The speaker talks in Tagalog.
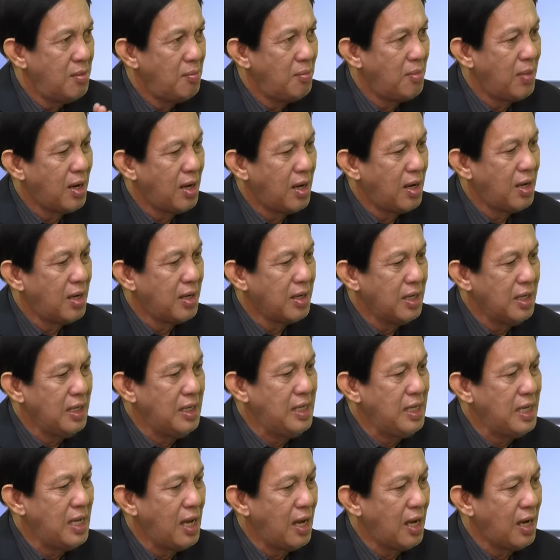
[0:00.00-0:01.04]
mga
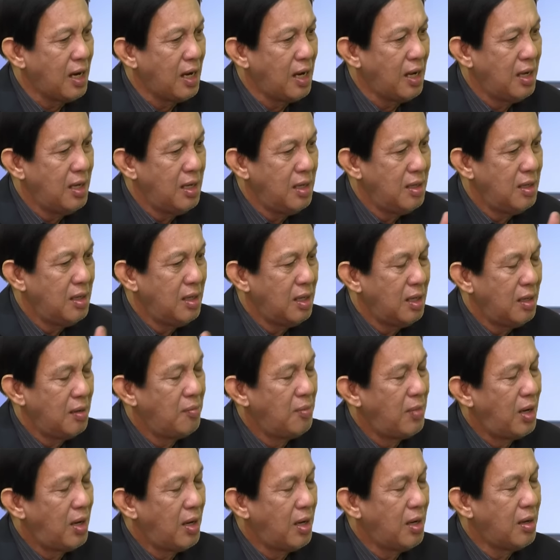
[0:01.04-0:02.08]
ideya nga
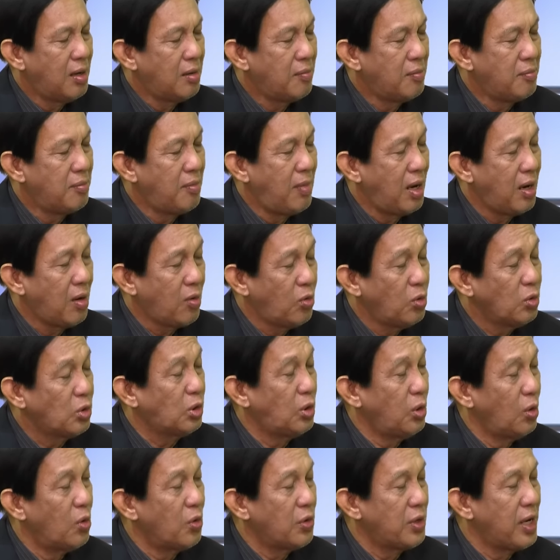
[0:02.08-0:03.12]
ma,
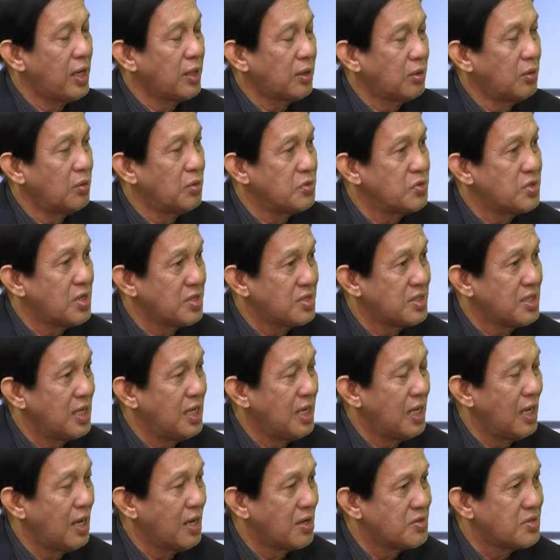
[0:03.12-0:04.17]
makutlo naton sa
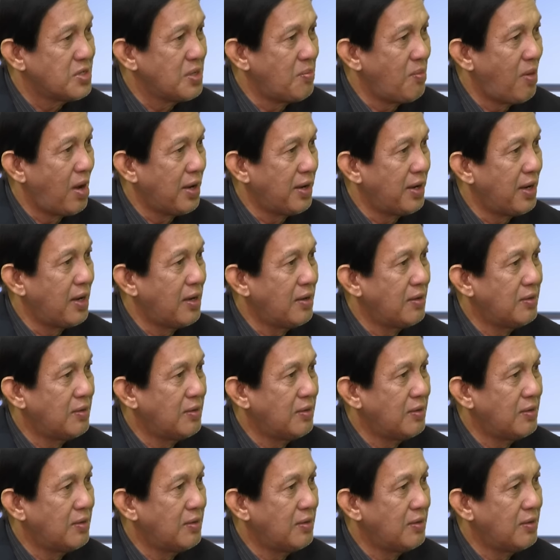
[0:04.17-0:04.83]
sininga simana?